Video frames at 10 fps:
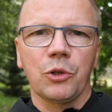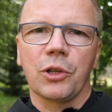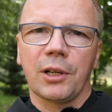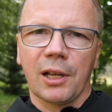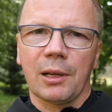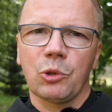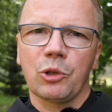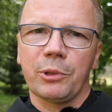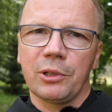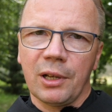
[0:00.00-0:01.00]
że Klara
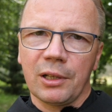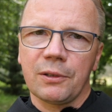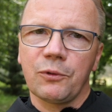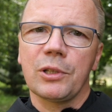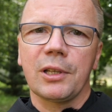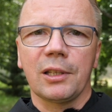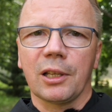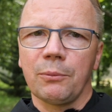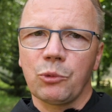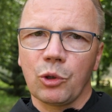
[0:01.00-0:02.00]
może być dla nas wszystkich
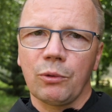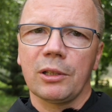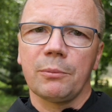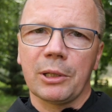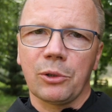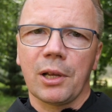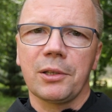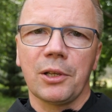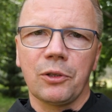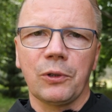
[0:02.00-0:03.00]
takim przykładem
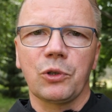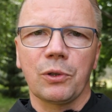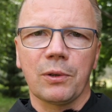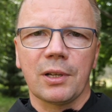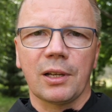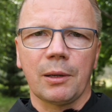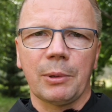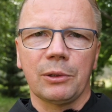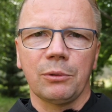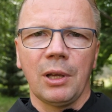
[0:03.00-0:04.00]
adoracji Najświętszego
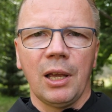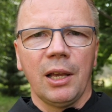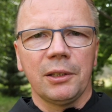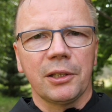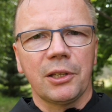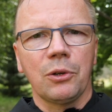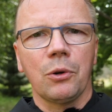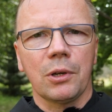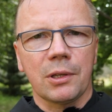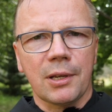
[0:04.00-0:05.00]
Sakramentu,
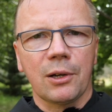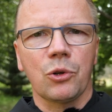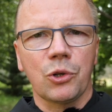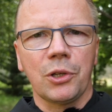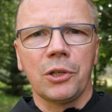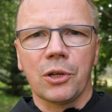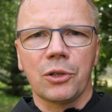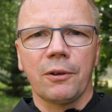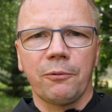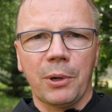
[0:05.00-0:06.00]
takiego zakorzenienia
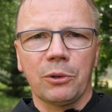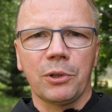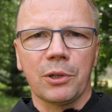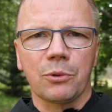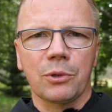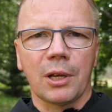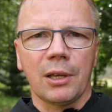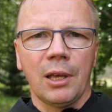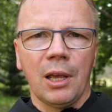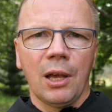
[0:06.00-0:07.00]
się w Panu Jezusie.
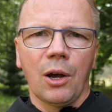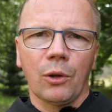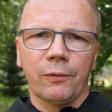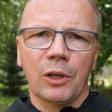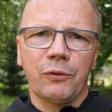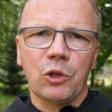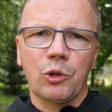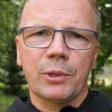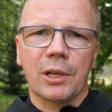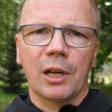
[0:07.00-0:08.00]
On w
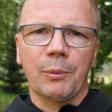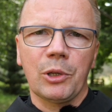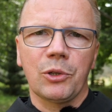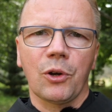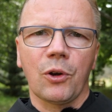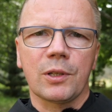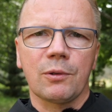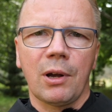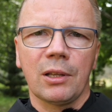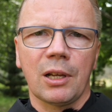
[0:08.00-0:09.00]
Najświętszym Sakramencie
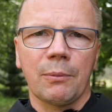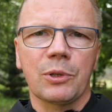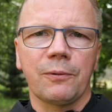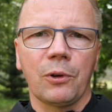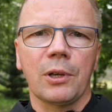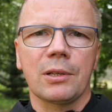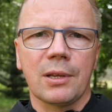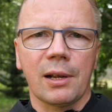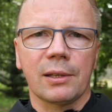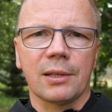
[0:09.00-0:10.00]
odsłania nam swoje
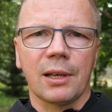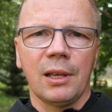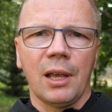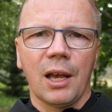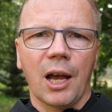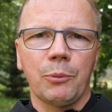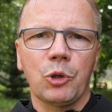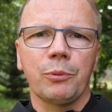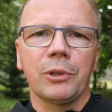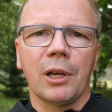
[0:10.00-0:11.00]
serce,
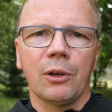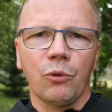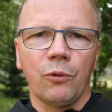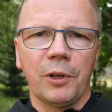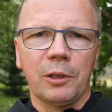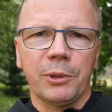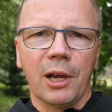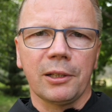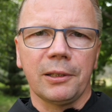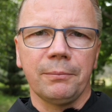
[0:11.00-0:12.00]
abyśmy je
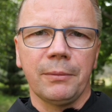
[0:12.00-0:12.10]
uwielbiali